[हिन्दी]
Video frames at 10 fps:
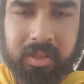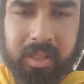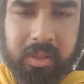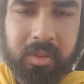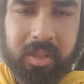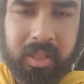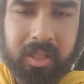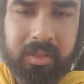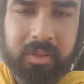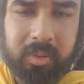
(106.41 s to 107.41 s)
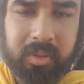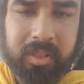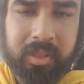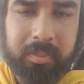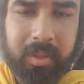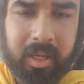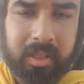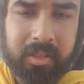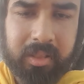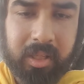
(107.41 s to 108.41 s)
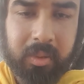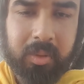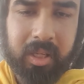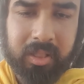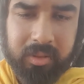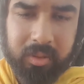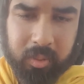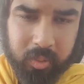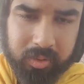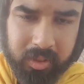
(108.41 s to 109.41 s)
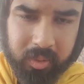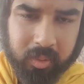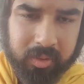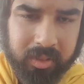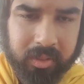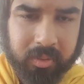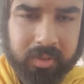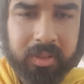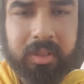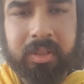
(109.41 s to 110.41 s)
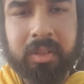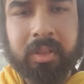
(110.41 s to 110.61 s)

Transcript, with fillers: कलयुग अंत होने के बाद कलयुग अंत होते होते होते